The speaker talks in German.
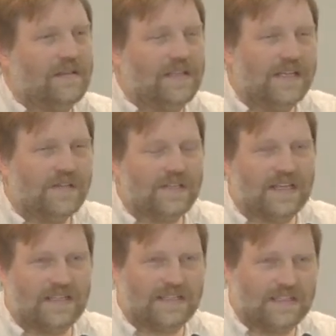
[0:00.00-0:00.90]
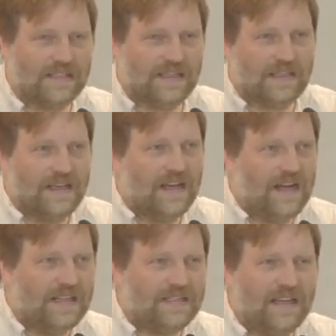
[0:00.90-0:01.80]
Jesus hat das gesagt,
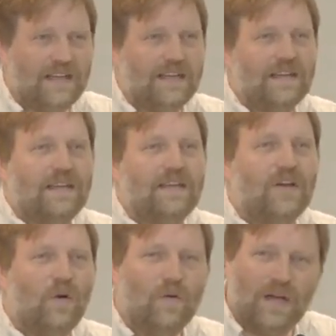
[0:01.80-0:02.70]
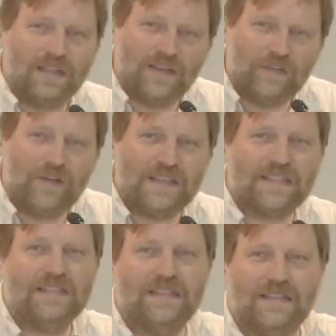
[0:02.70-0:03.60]
als er gehungert,
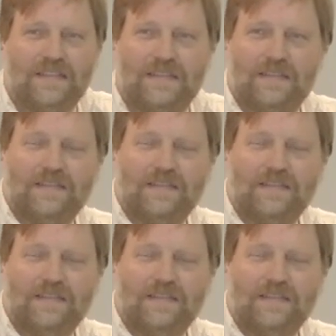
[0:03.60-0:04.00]
gefastet hat